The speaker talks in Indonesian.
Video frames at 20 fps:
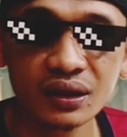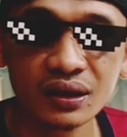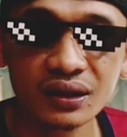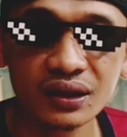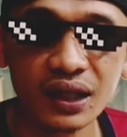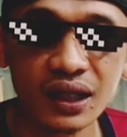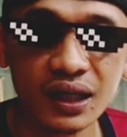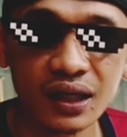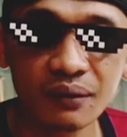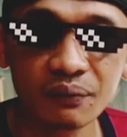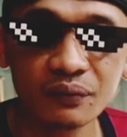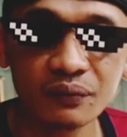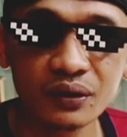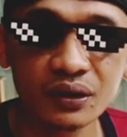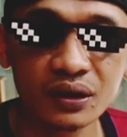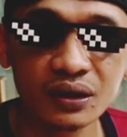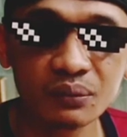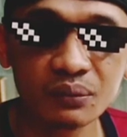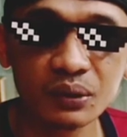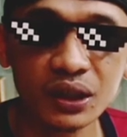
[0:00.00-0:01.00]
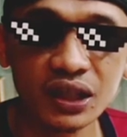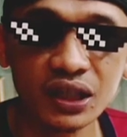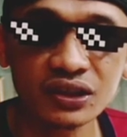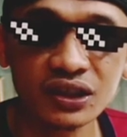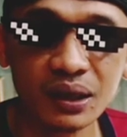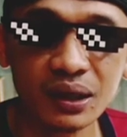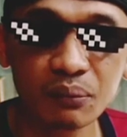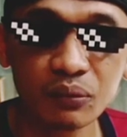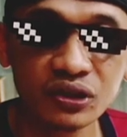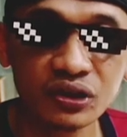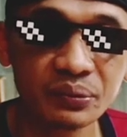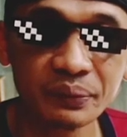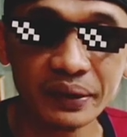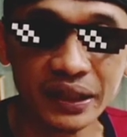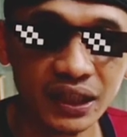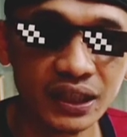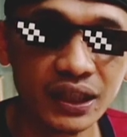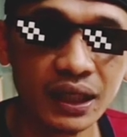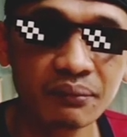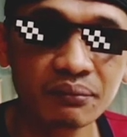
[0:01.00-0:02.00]
garap bekas rambut semir
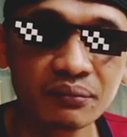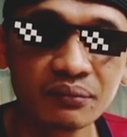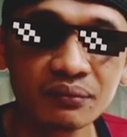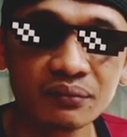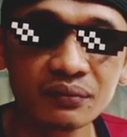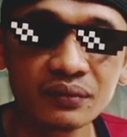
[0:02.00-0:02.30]
hitam